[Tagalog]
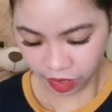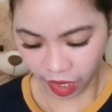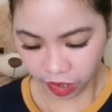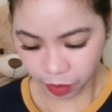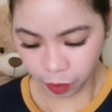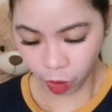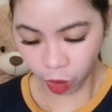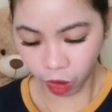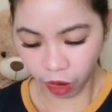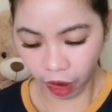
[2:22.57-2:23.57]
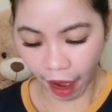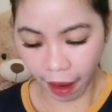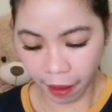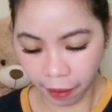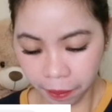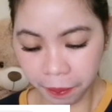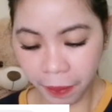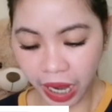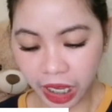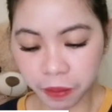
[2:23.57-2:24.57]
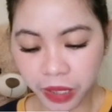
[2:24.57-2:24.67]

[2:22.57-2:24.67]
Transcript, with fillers: next po, bakit